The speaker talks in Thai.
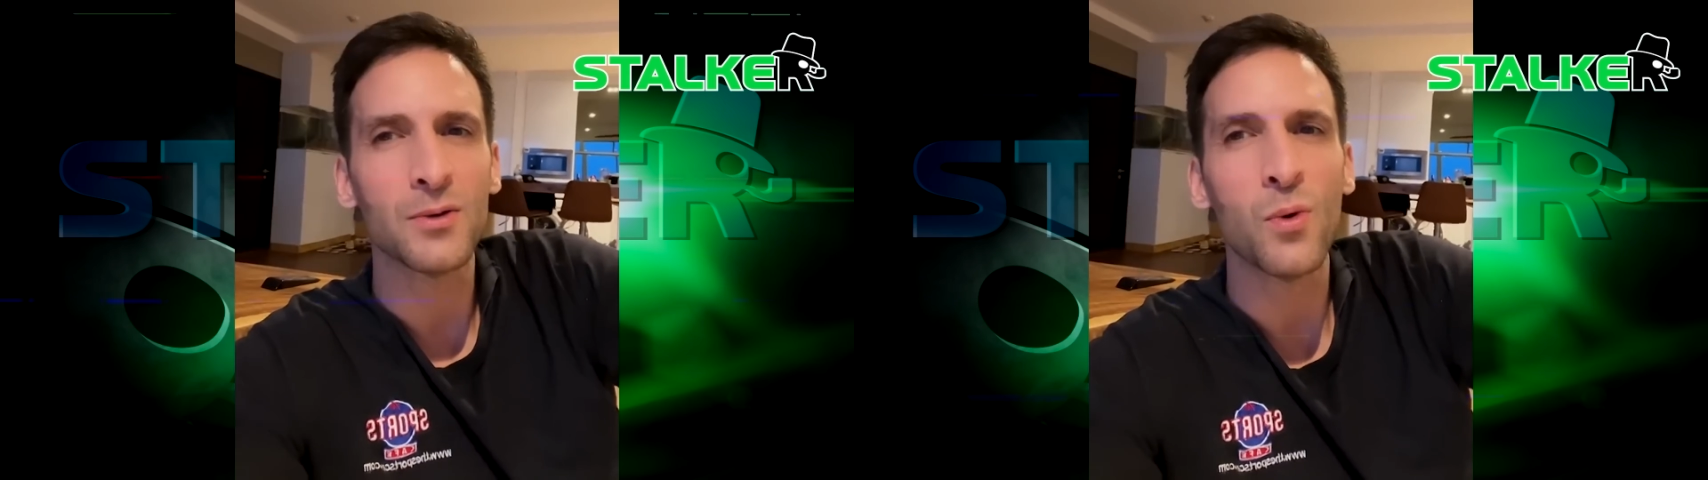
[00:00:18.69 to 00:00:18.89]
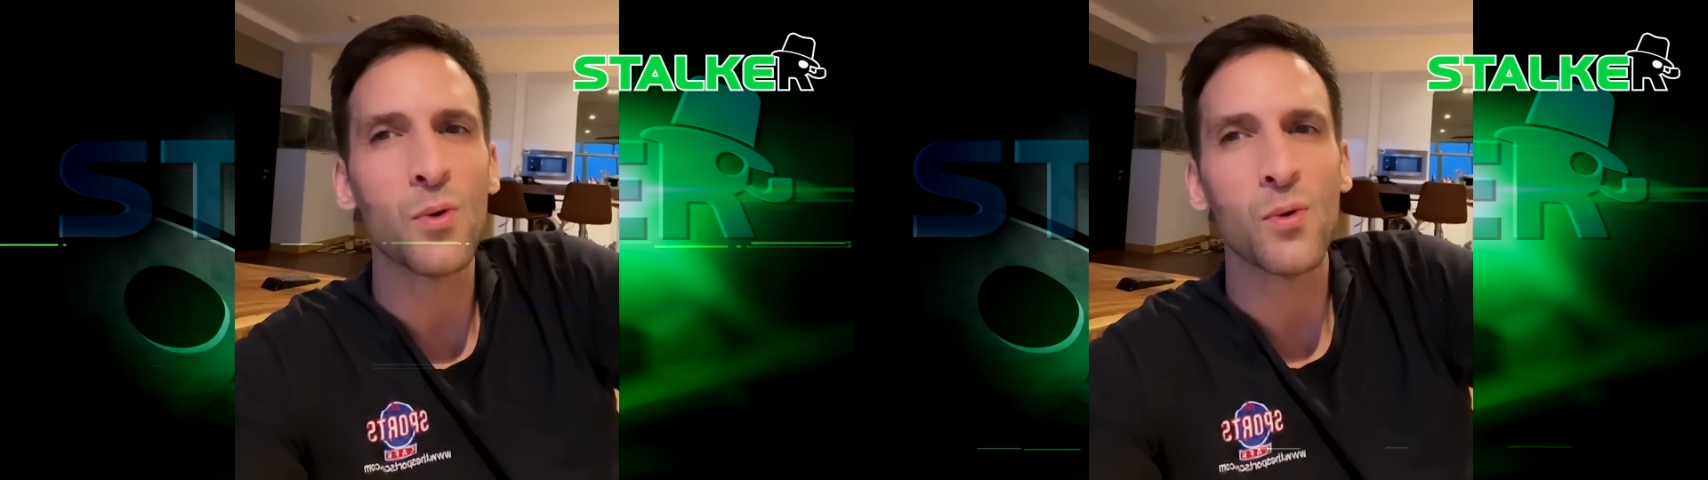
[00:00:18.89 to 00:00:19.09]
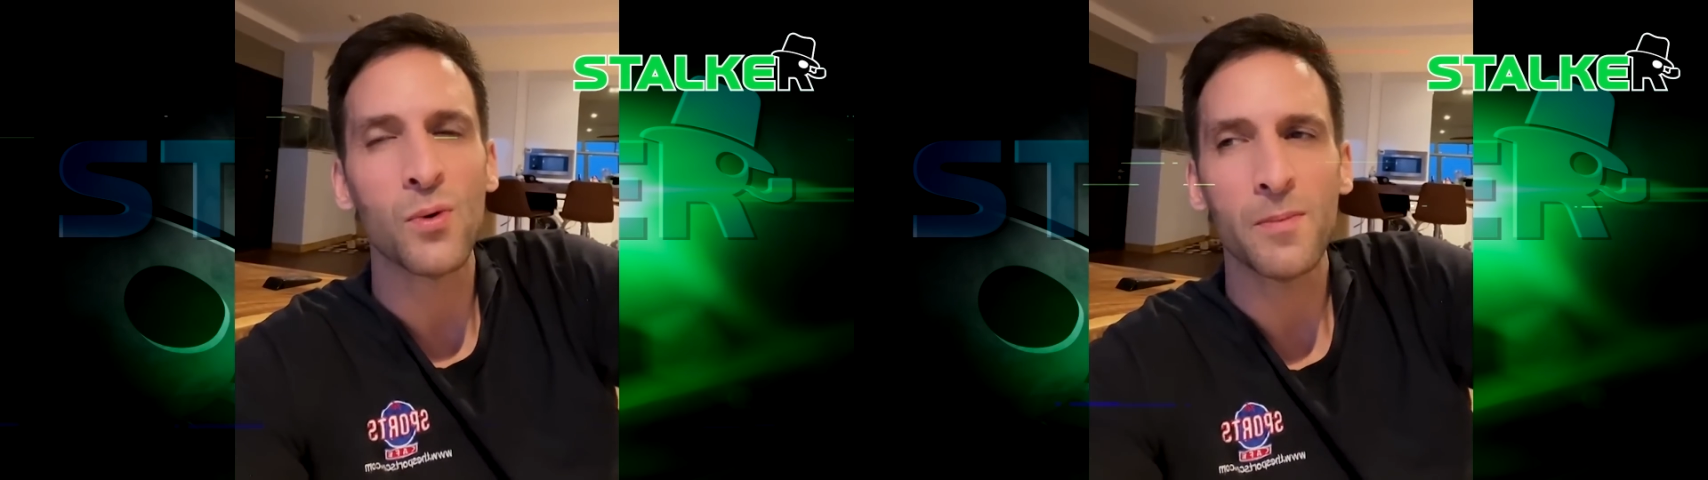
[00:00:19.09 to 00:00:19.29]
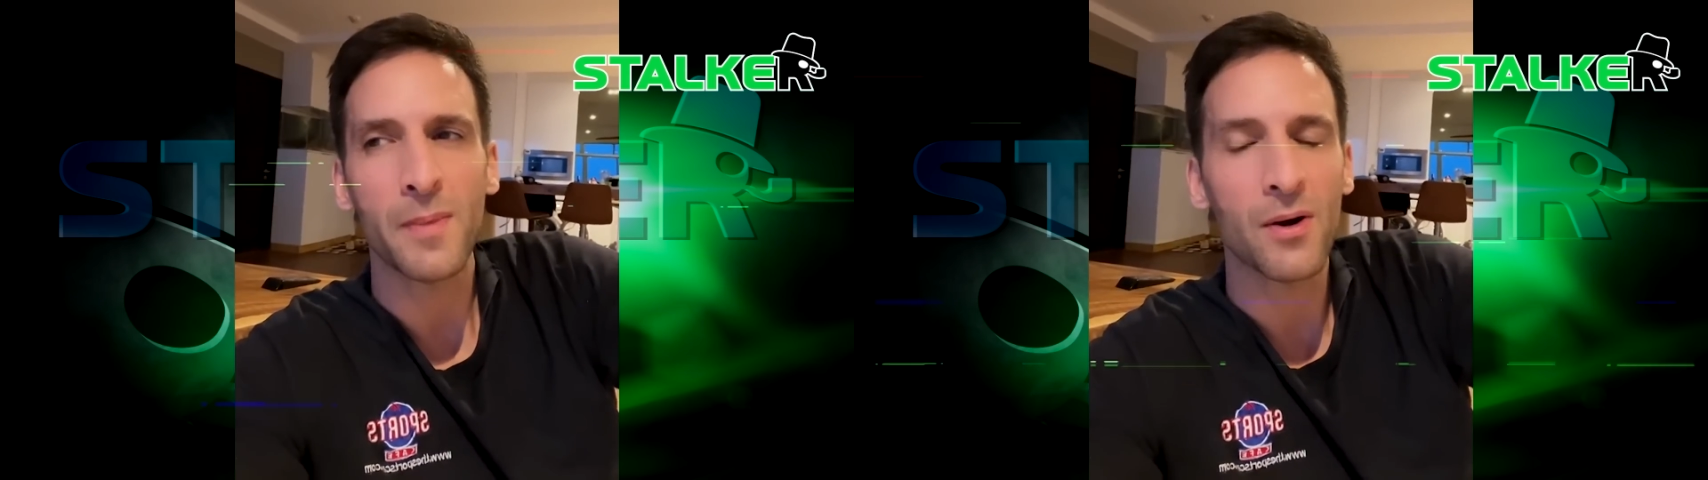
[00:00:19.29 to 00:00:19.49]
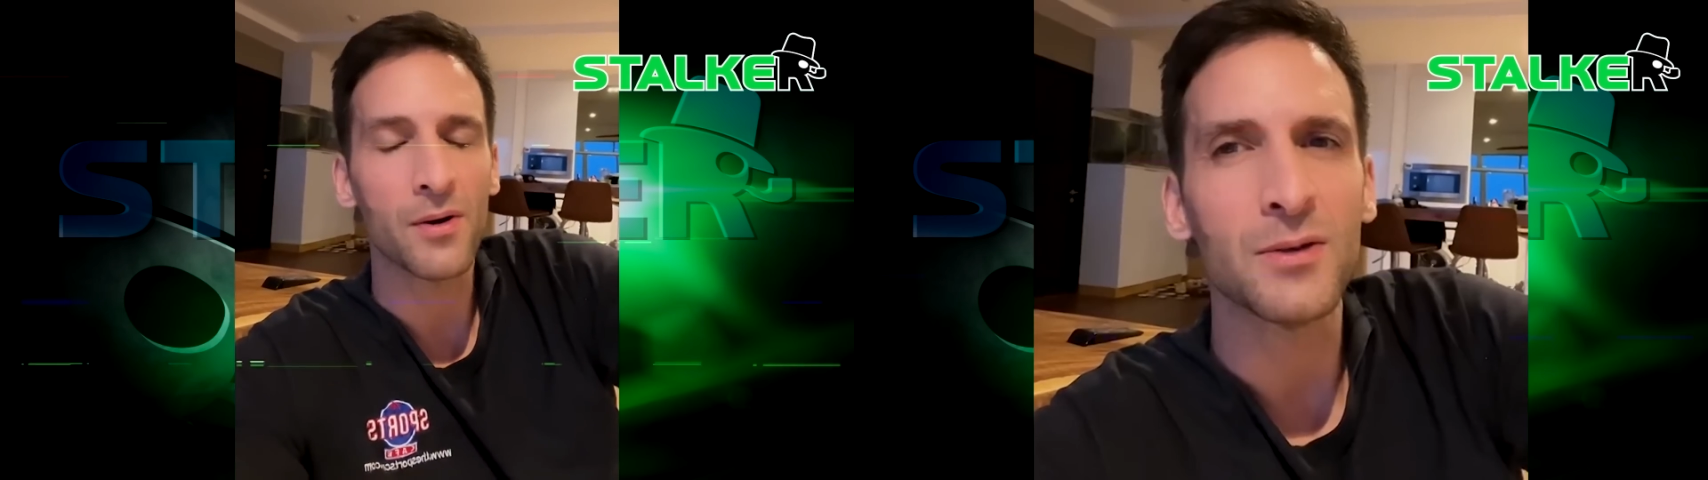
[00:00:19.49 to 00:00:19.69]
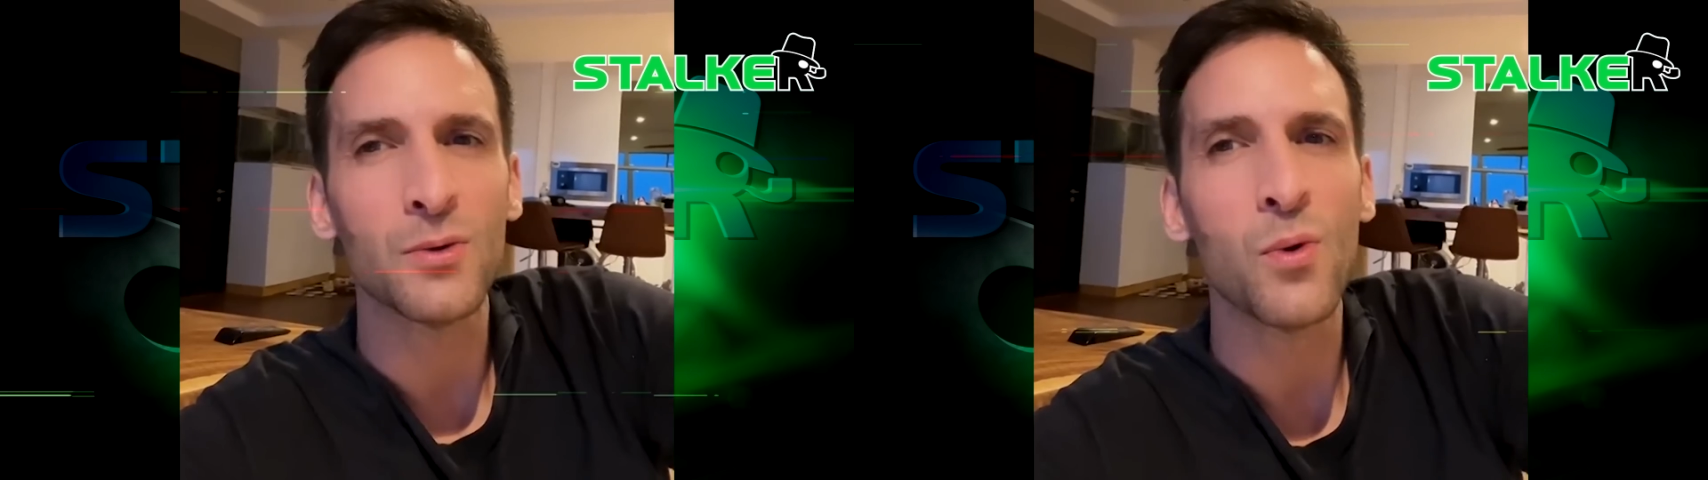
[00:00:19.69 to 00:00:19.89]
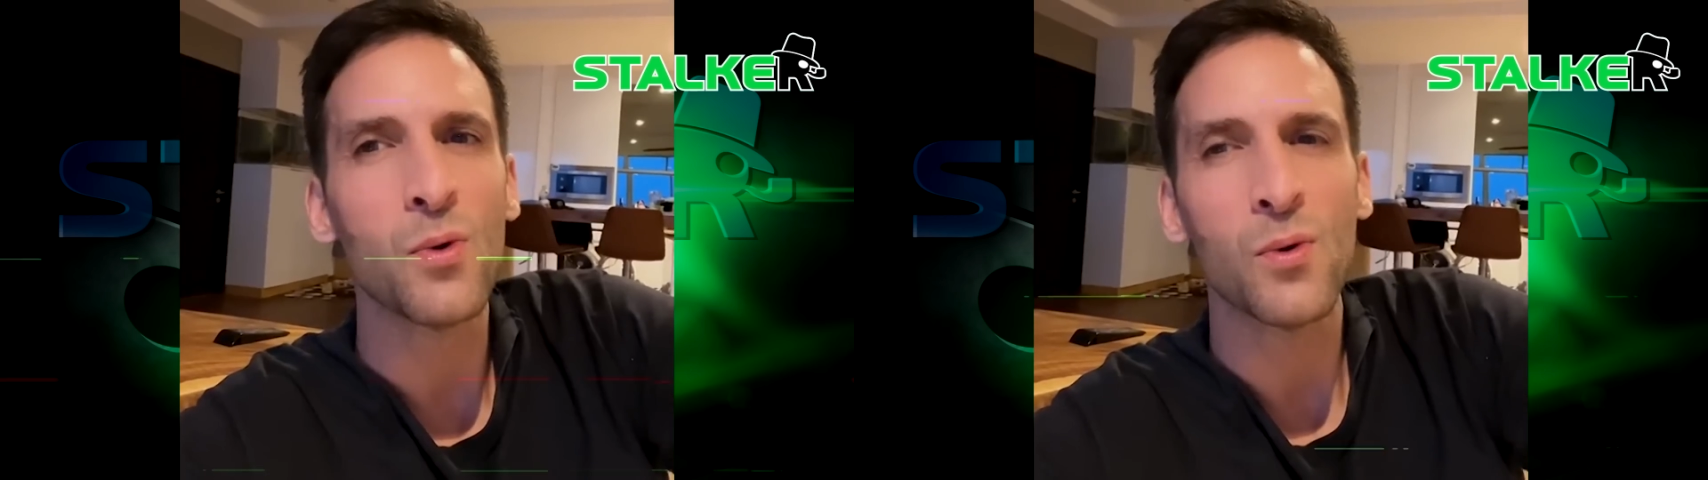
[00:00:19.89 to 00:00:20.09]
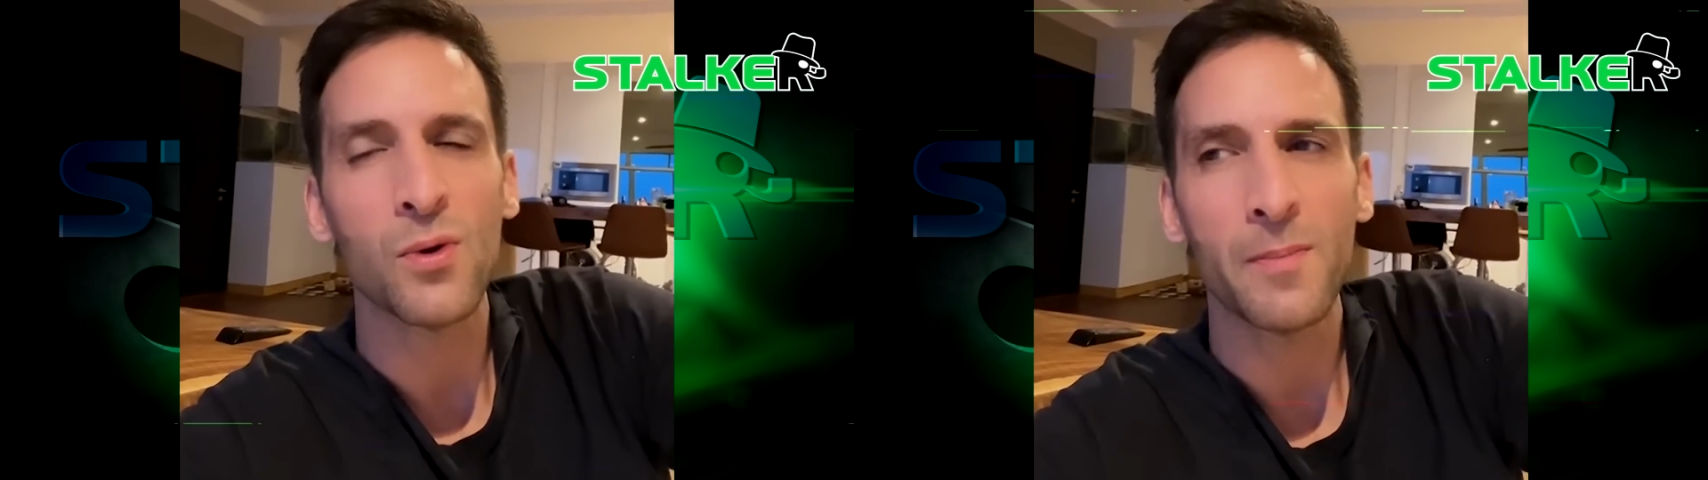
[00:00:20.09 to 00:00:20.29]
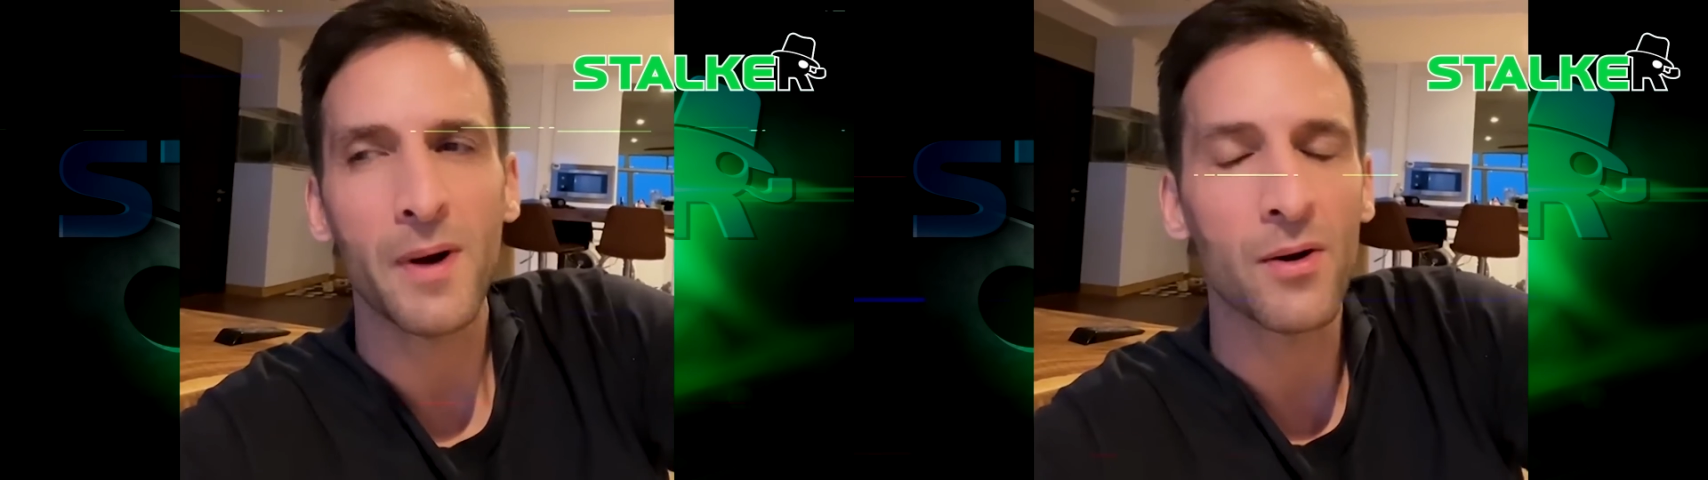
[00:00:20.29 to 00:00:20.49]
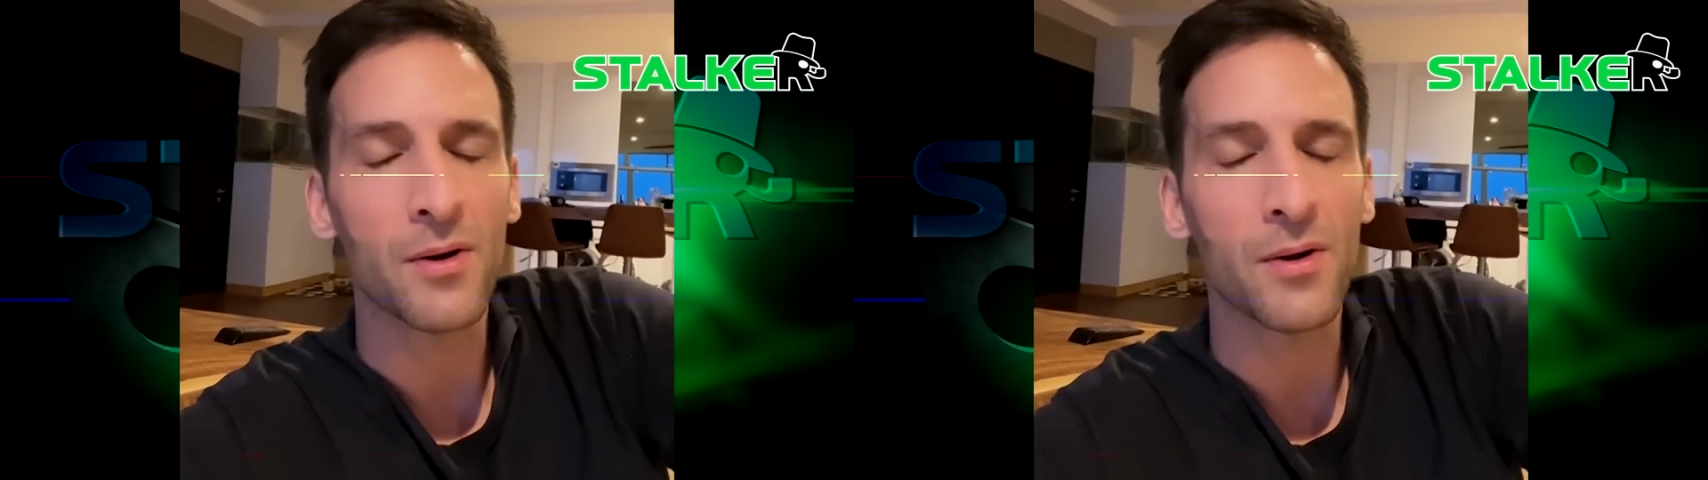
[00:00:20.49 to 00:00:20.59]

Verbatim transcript: งูงูหรือเปล่างูงูหรือเปล่า